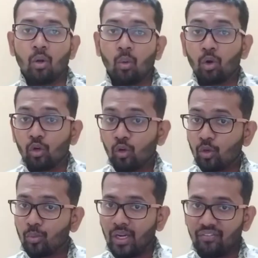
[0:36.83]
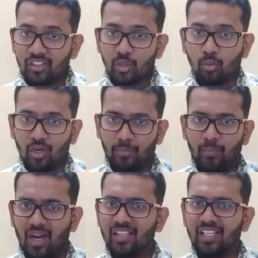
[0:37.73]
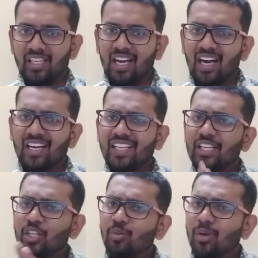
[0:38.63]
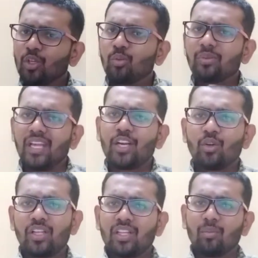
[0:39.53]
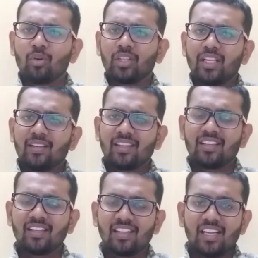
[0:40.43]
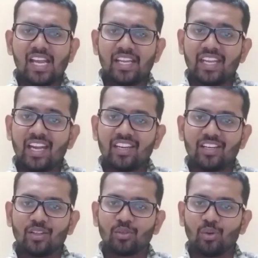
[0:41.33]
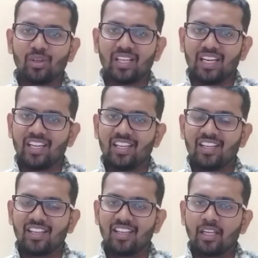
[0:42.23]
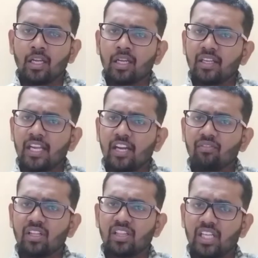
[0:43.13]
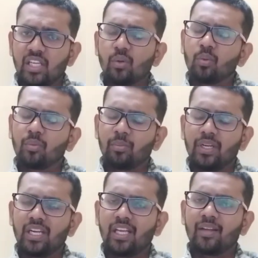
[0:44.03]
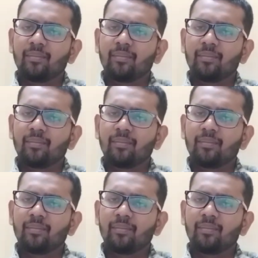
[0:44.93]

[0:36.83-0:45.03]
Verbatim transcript: ஒரு நூறு முறை வந்து போன பாதை அட இன்று மட்டும் ஏனோ இந்த போதை ஏன் என்று சொல் கண்ணே ஏன் வந்தேன் உன் பின்னே